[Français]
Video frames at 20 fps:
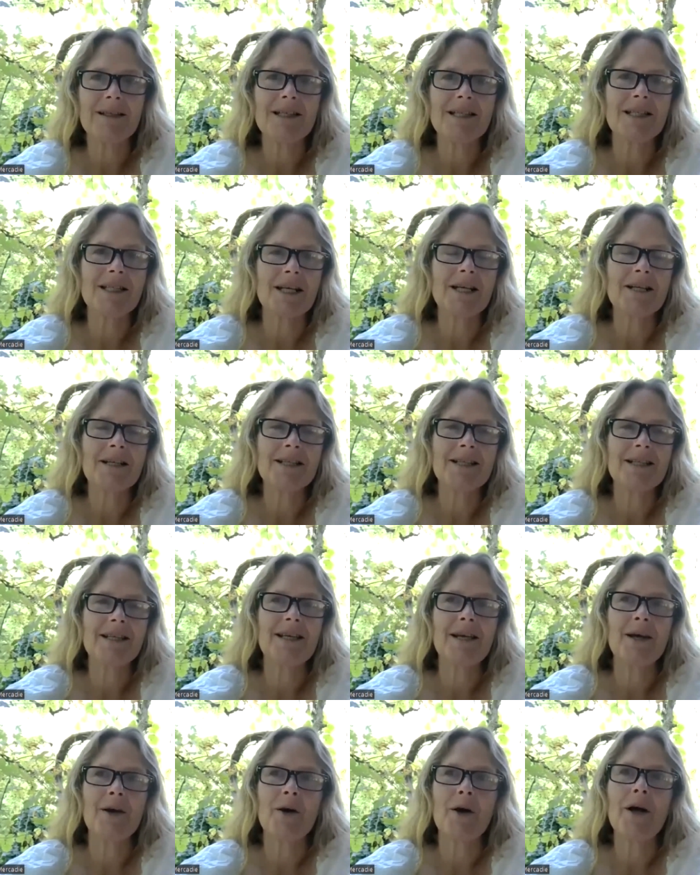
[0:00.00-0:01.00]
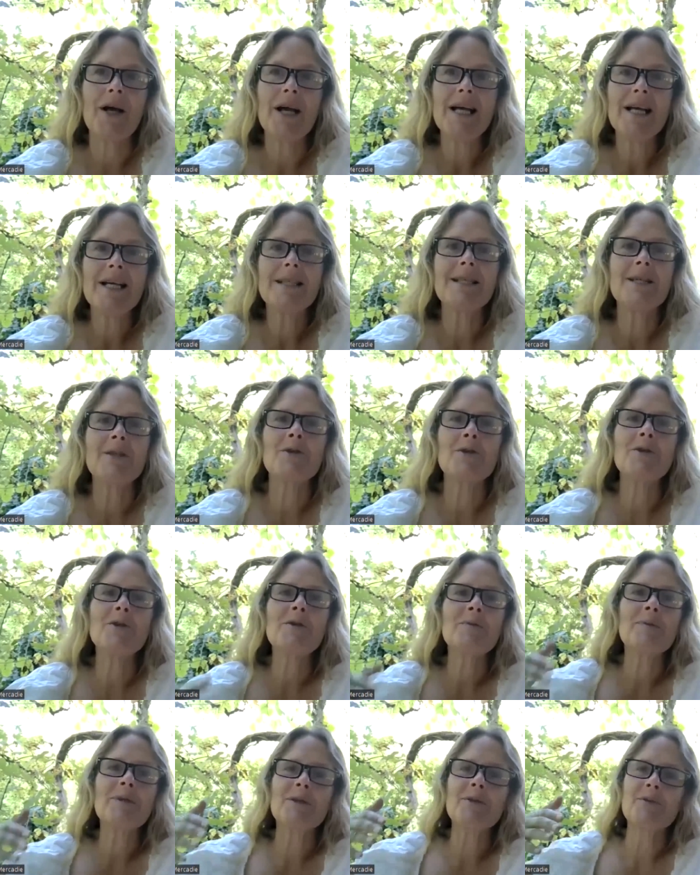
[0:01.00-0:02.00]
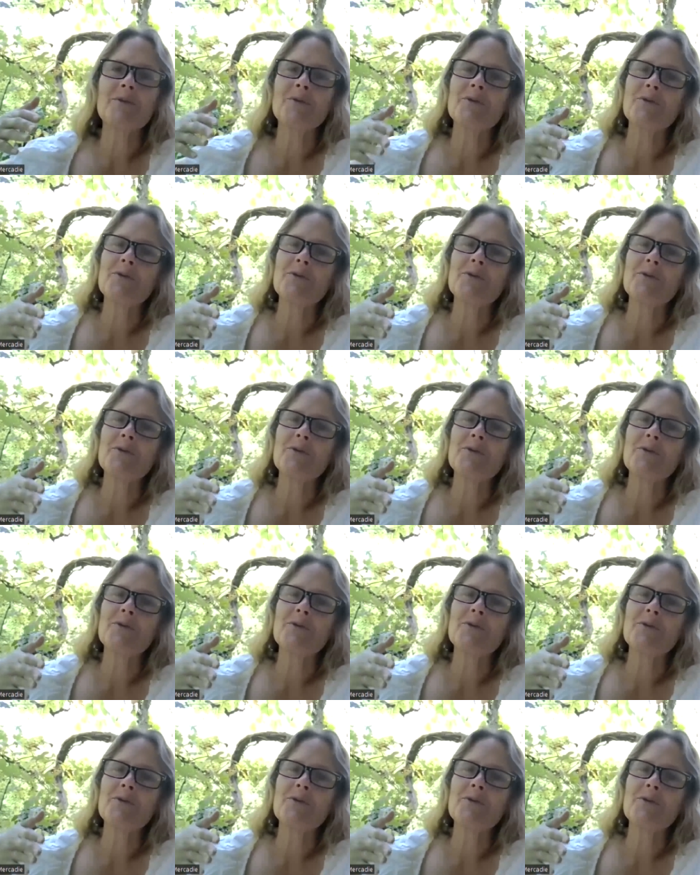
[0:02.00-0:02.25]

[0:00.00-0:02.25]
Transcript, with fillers: Et ça c'est euh, c'est juste parce qu'on